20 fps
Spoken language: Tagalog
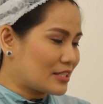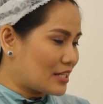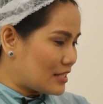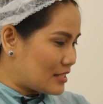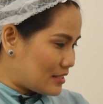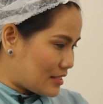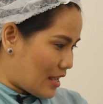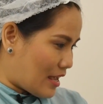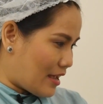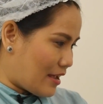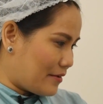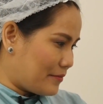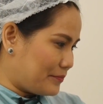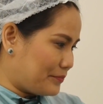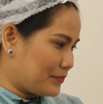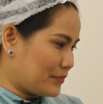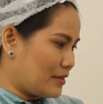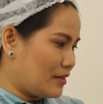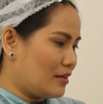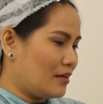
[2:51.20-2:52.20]
kasi,
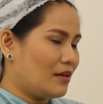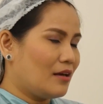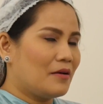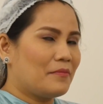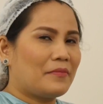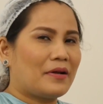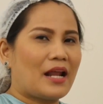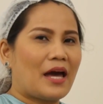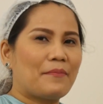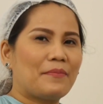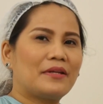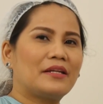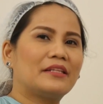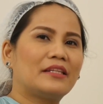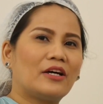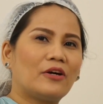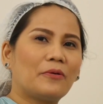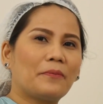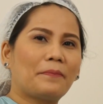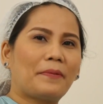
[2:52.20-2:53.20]
marami
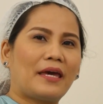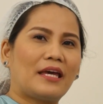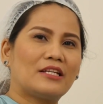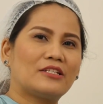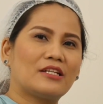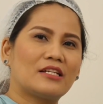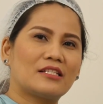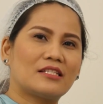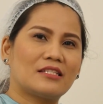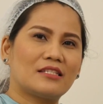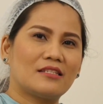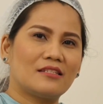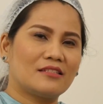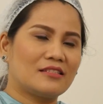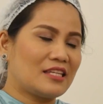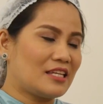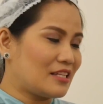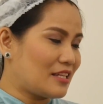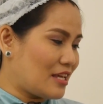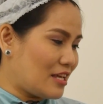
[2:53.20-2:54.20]
rin akong patients,
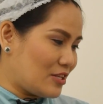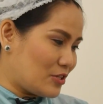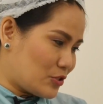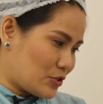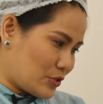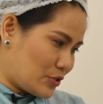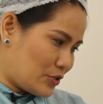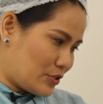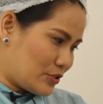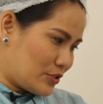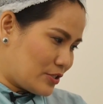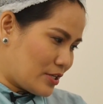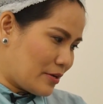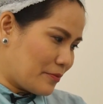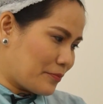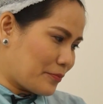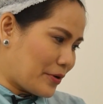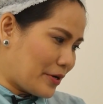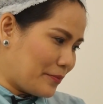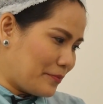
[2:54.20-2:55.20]
teenagers,
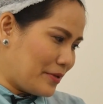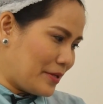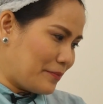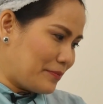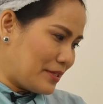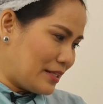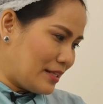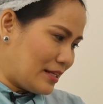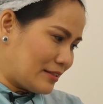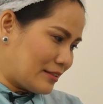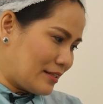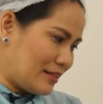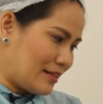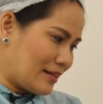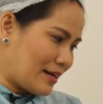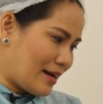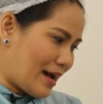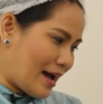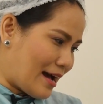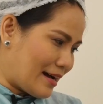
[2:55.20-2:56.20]
ang problem nila
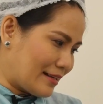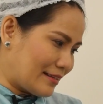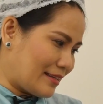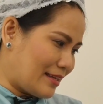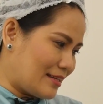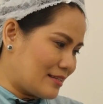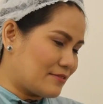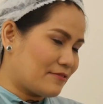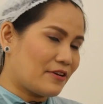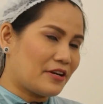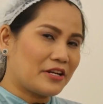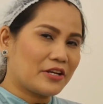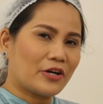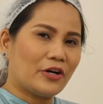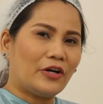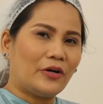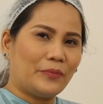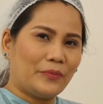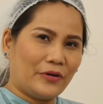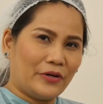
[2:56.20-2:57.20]
talaga acne. It's very
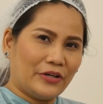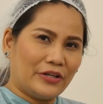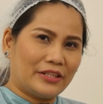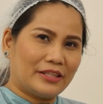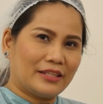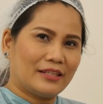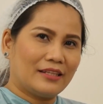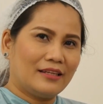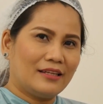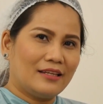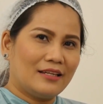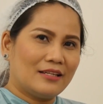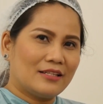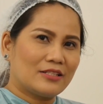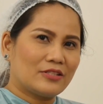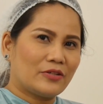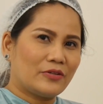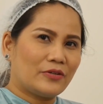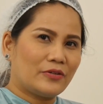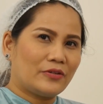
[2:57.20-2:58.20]
common.
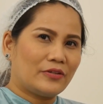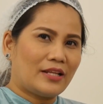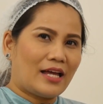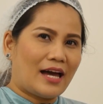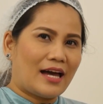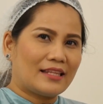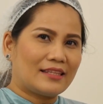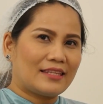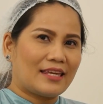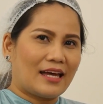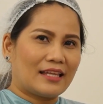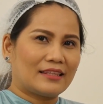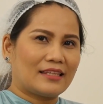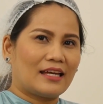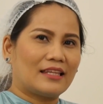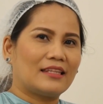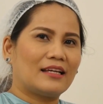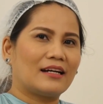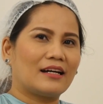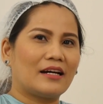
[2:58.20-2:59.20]
So, lahat
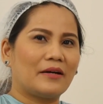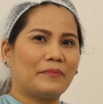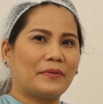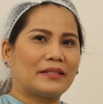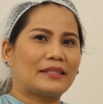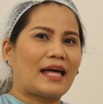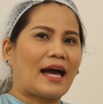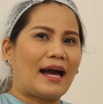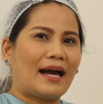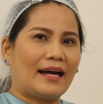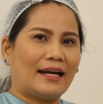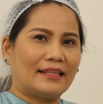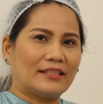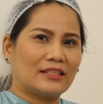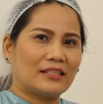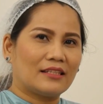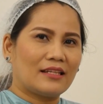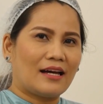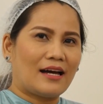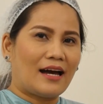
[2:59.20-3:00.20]
yata ng
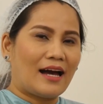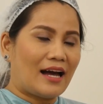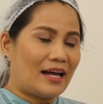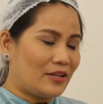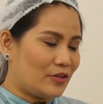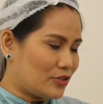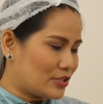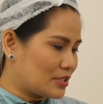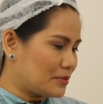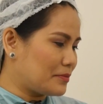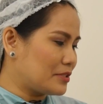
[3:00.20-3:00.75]
kabataan, halos,